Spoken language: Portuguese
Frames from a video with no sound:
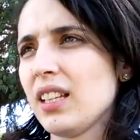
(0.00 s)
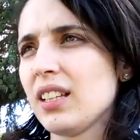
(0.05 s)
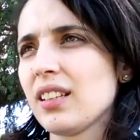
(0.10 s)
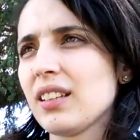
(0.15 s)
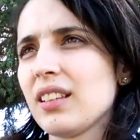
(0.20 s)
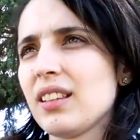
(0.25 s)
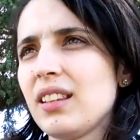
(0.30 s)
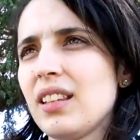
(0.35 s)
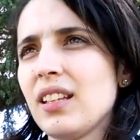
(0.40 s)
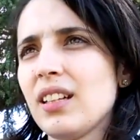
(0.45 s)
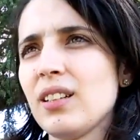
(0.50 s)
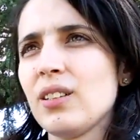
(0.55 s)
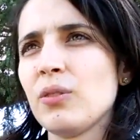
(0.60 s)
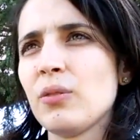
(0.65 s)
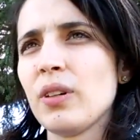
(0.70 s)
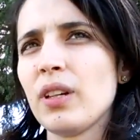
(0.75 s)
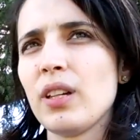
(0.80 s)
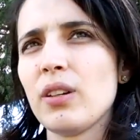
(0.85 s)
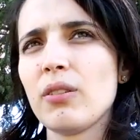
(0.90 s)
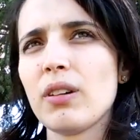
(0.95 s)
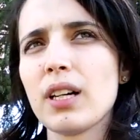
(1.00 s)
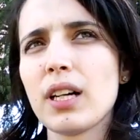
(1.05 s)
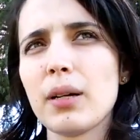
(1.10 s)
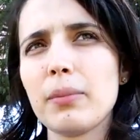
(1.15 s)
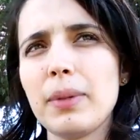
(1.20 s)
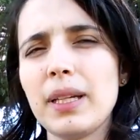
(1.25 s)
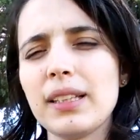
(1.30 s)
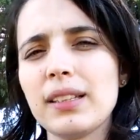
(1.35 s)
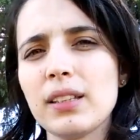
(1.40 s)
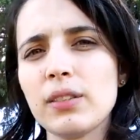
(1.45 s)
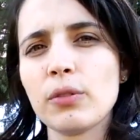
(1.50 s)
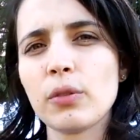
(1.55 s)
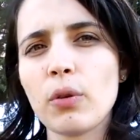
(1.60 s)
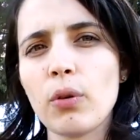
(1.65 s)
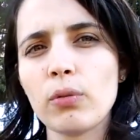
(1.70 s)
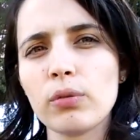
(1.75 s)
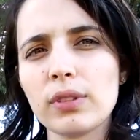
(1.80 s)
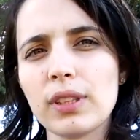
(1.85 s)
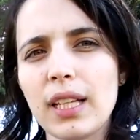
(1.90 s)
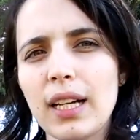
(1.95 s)
Então eu acabei tendo
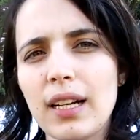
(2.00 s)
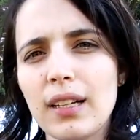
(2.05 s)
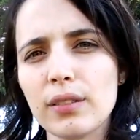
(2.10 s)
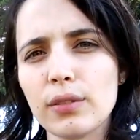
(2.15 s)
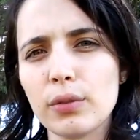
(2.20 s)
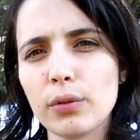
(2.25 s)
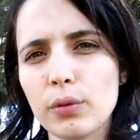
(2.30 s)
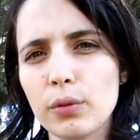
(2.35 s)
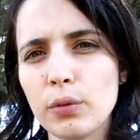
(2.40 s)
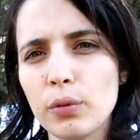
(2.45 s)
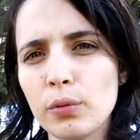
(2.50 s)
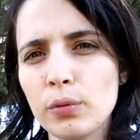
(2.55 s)
contato